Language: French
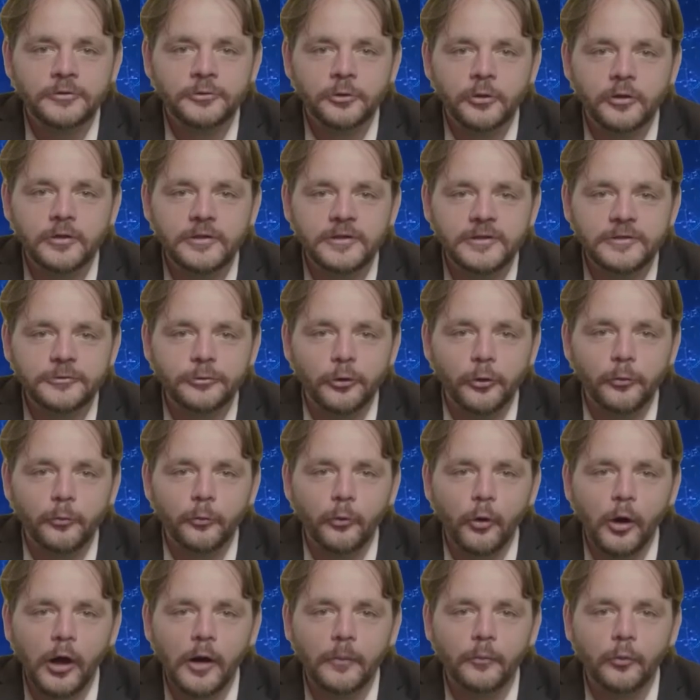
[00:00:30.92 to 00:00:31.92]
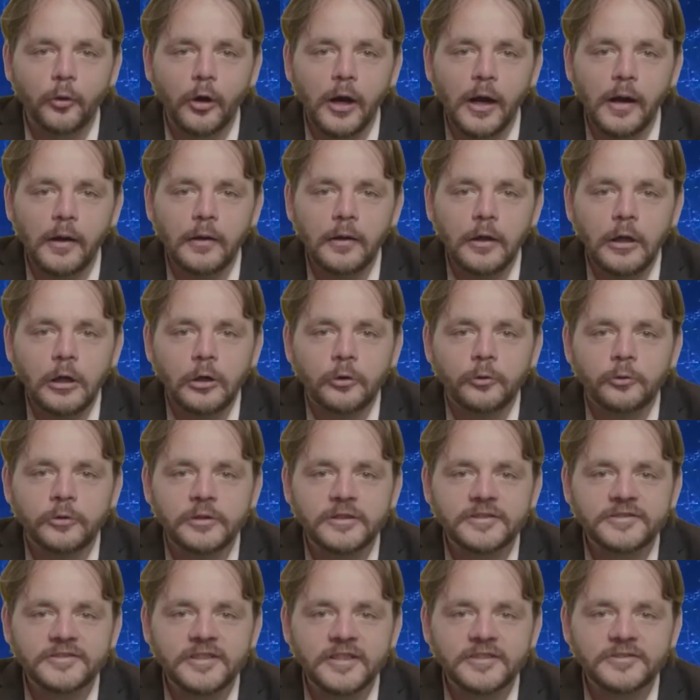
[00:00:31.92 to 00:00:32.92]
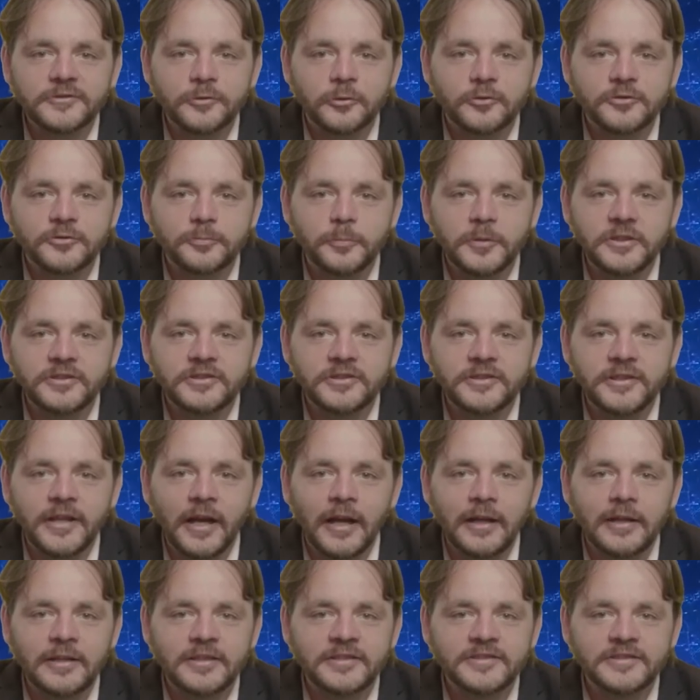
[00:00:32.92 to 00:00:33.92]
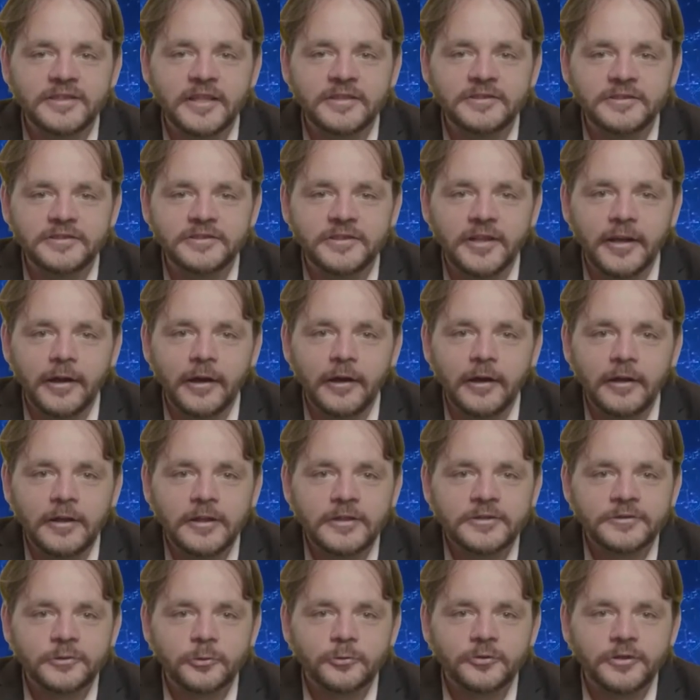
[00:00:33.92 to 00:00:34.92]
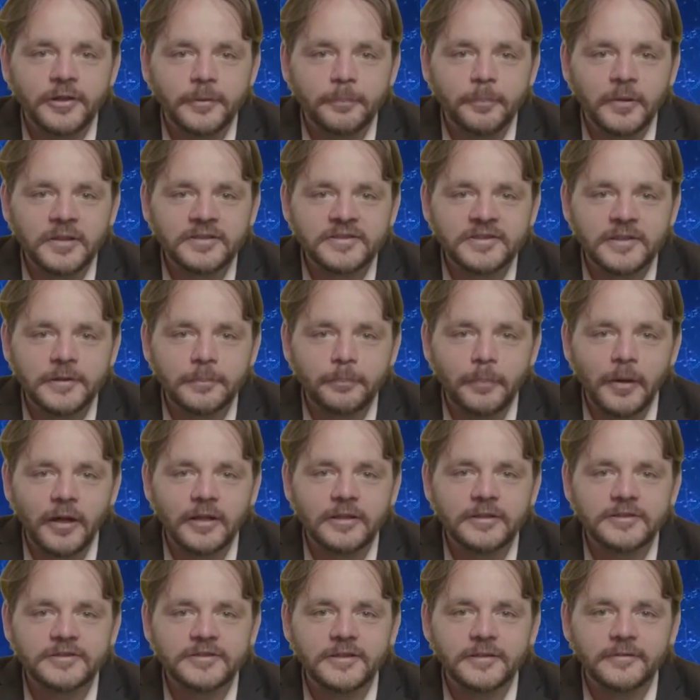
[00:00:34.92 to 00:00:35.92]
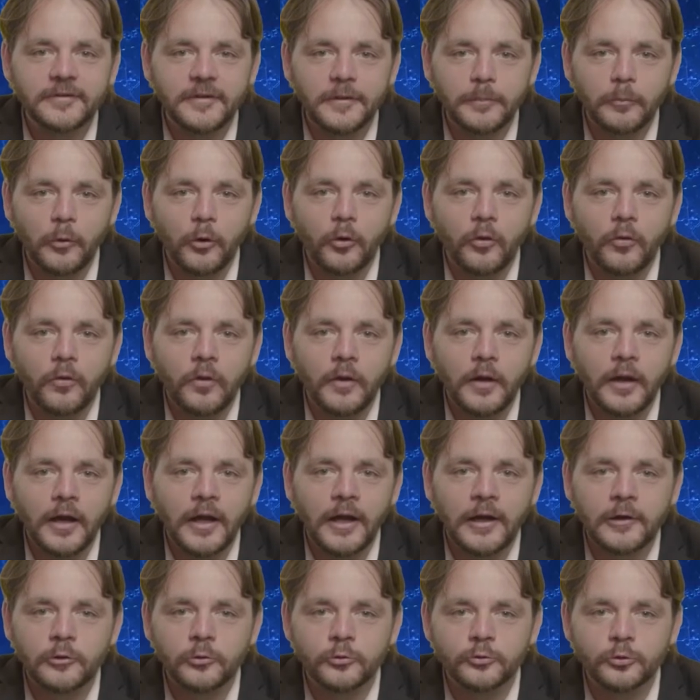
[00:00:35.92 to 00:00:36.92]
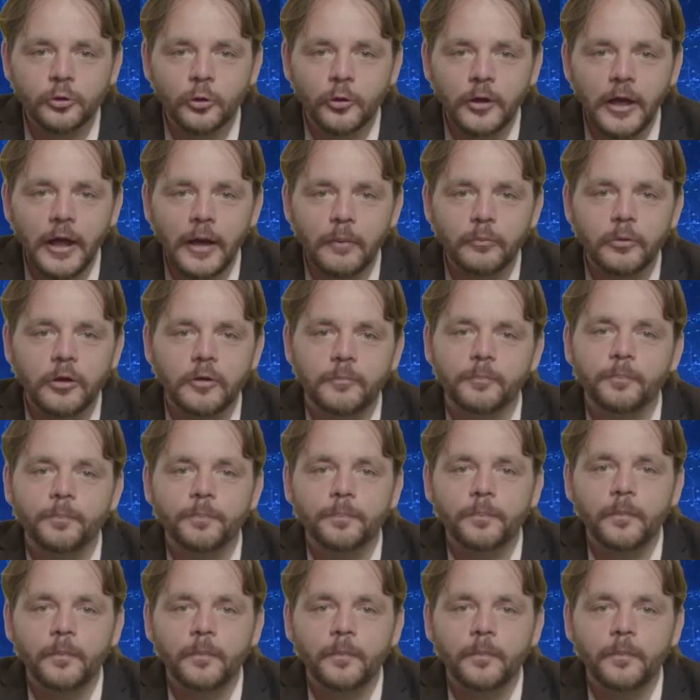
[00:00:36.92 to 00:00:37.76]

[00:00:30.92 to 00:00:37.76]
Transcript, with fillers: sur l'île de Moamoa où les instances médicales et sanitaires sont dépassées par les événements incontrôlables.